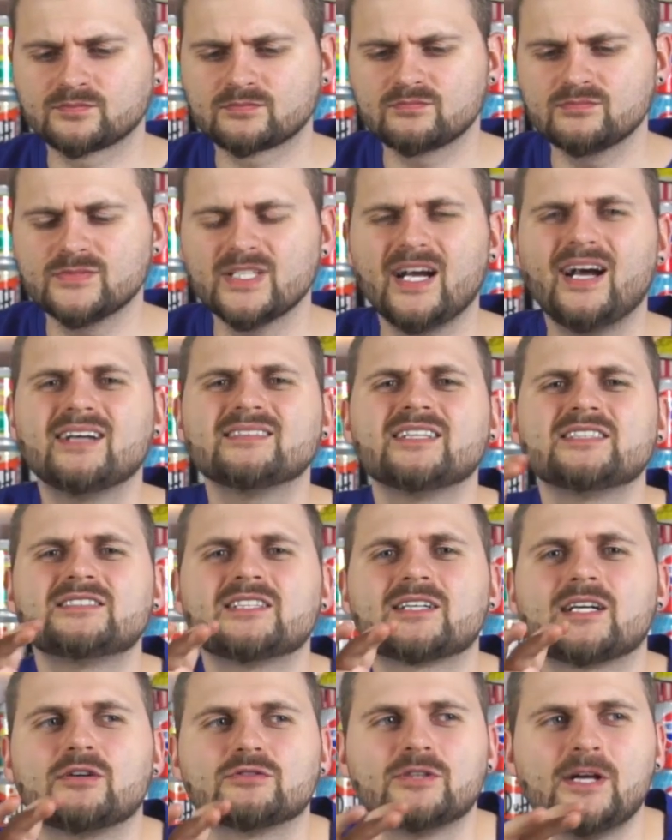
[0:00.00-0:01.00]
Она ну, а,
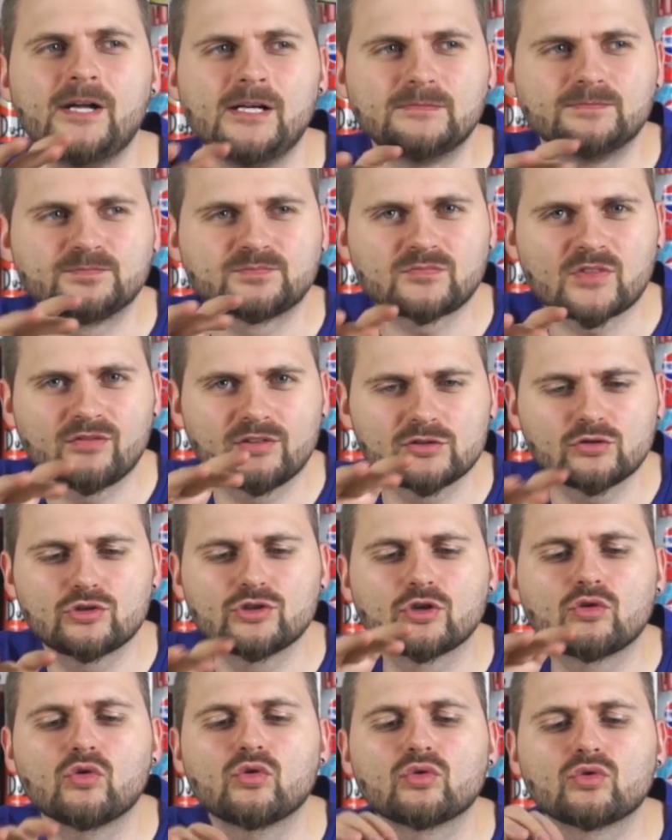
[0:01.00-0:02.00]
такая вот
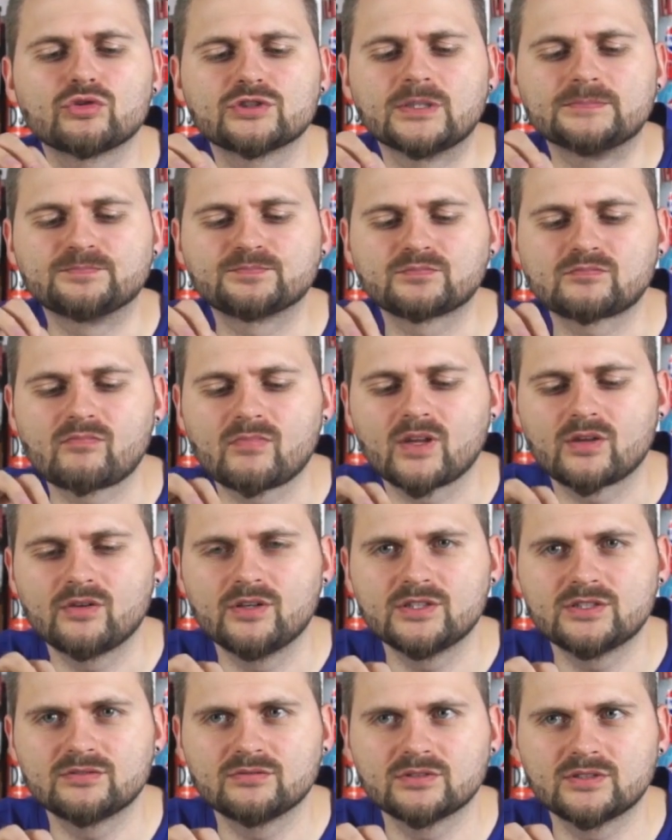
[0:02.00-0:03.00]
воздушная кукуруза. То
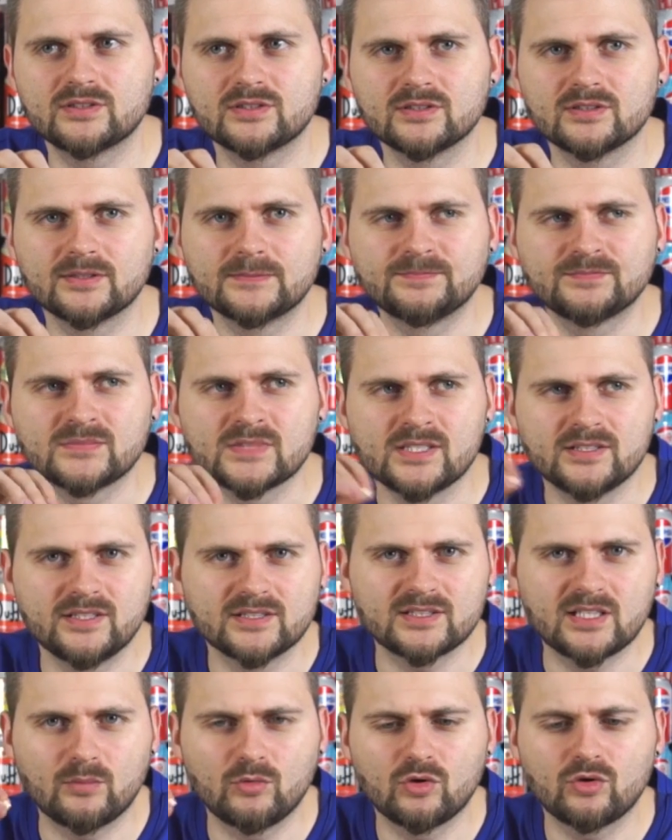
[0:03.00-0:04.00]
есть вот э, те
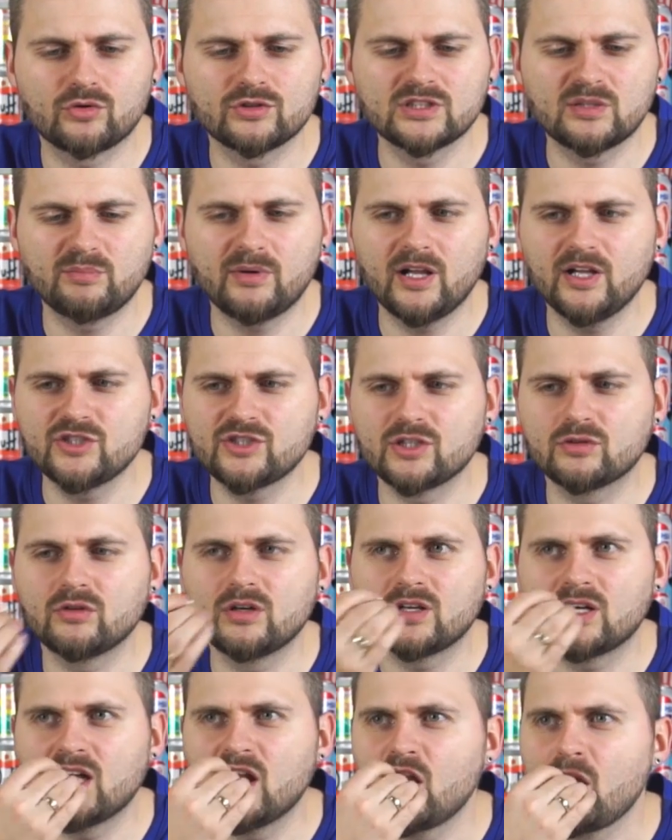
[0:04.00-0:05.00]
самые кукурузные палочки,
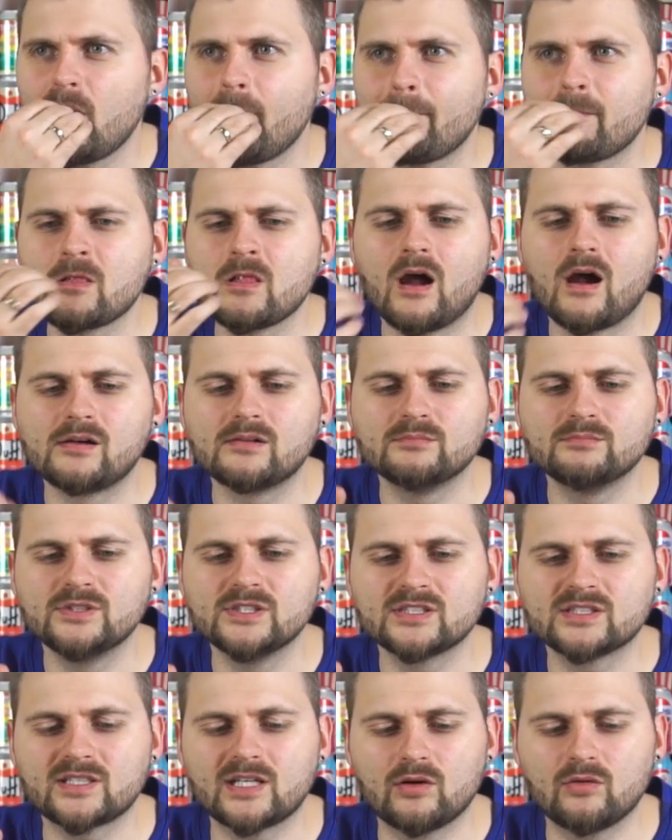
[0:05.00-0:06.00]
только
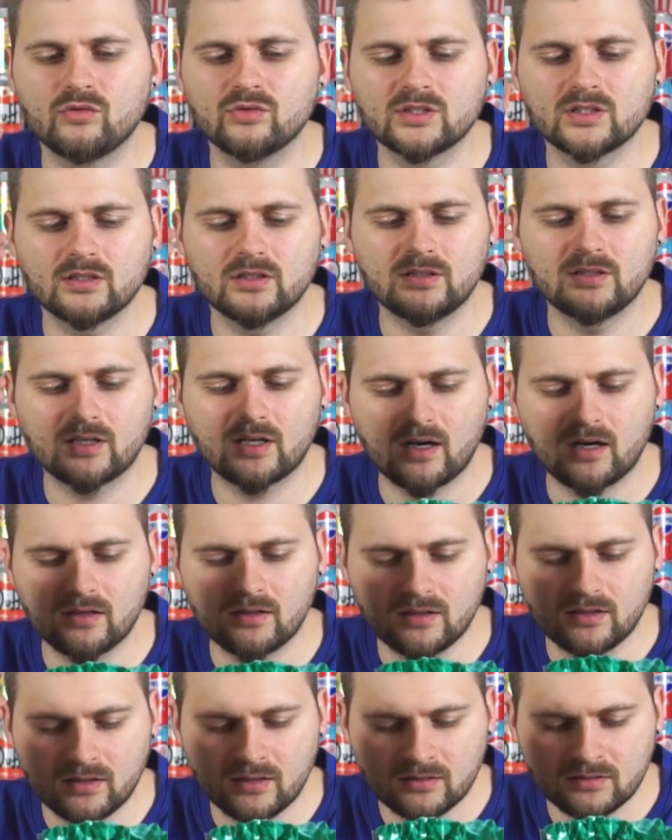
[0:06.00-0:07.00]
без какого-то
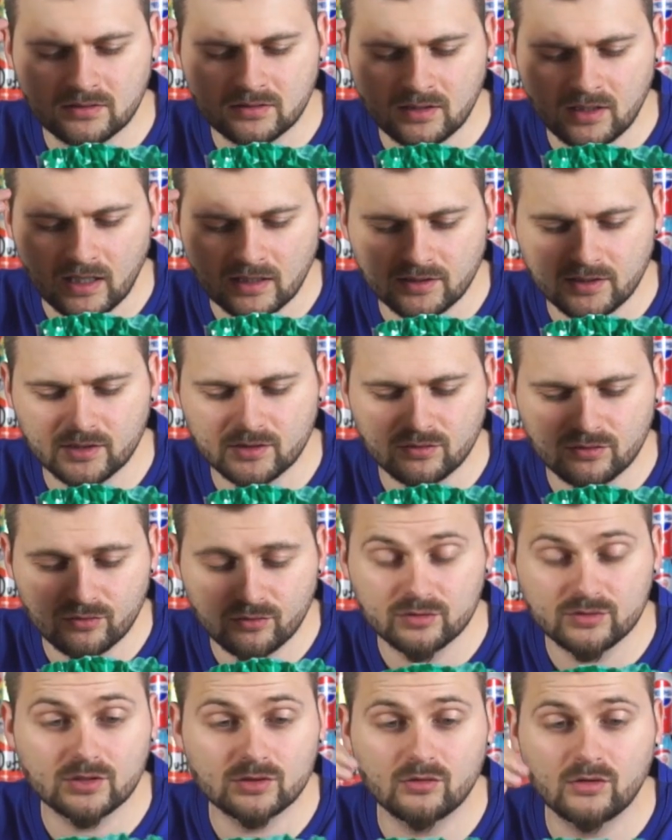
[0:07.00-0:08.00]
конкретного
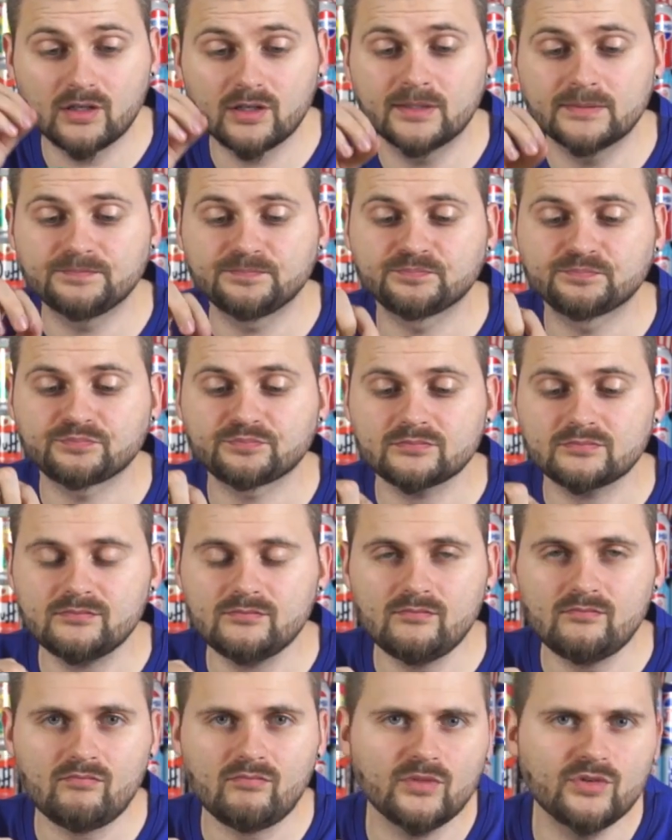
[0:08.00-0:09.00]
вкуса, только
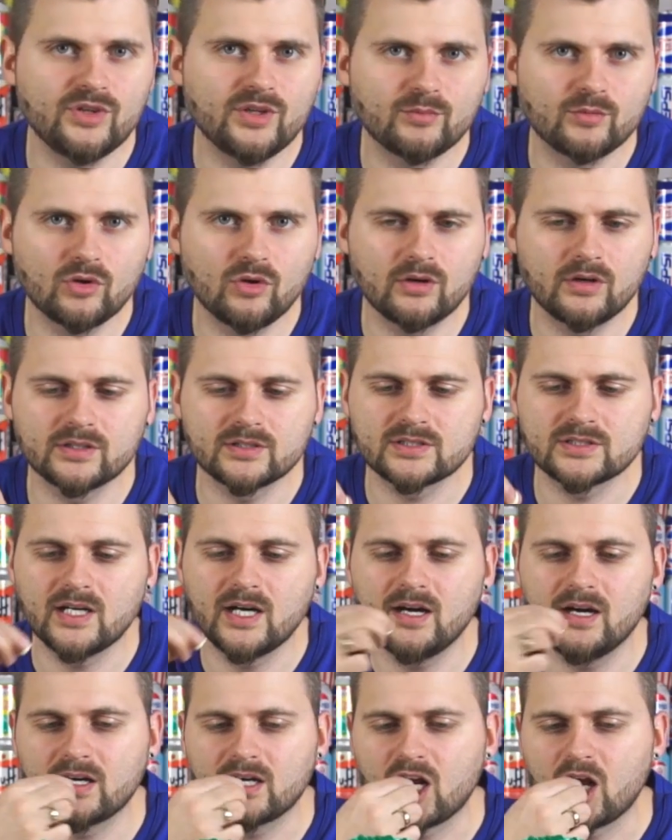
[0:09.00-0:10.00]
немного
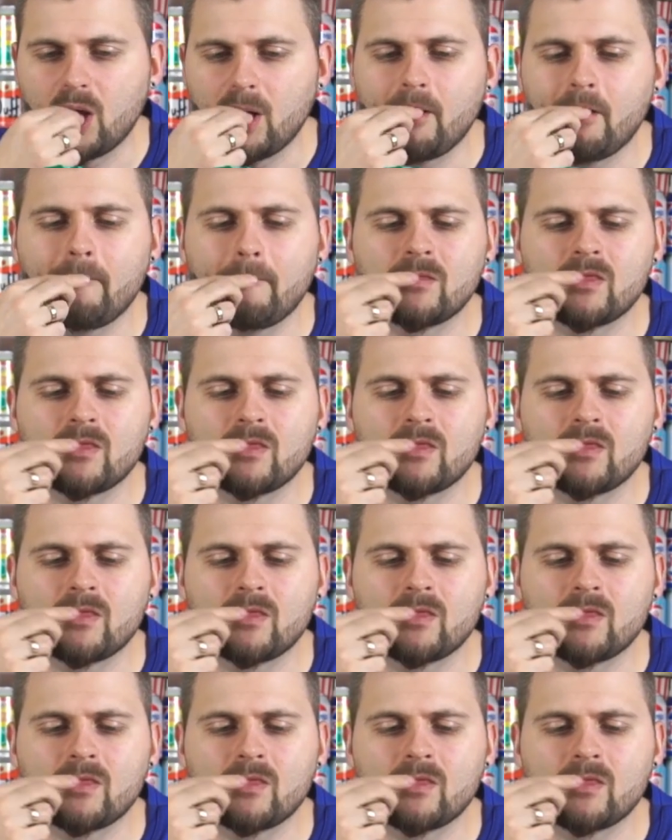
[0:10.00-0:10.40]
сахара,